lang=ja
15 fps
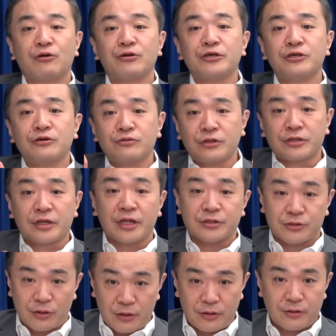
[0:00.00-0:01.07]
ロリン級って言ってたん
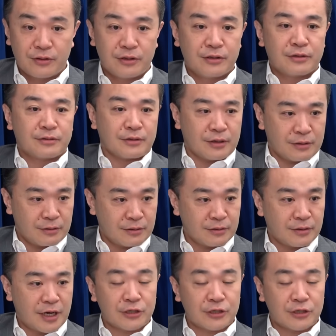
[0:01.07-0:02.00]
ですよ。そうですね。キュ